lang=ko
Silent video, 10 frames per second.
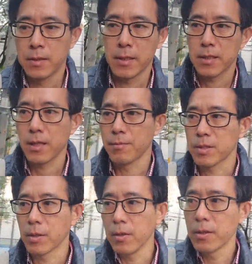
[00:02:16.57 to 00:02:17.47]
내가
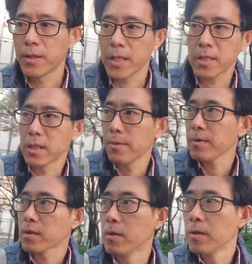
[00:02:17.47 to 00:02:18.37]
살면서 내가
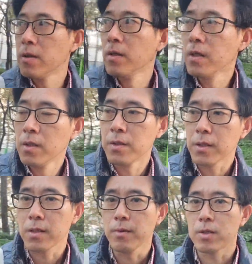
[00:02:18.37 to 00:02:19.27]
지내면서
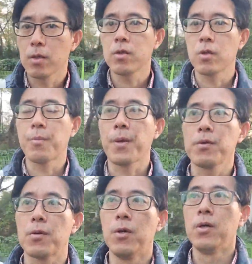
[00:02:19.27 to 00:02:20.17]
느끼면서 또
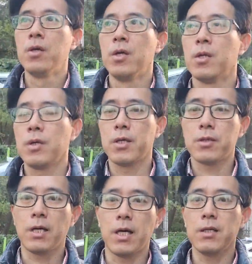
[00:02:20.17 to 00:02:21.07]
배우고
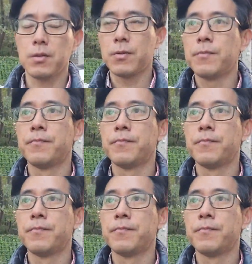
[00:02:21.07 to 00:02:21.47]
헤쳐나가야죠.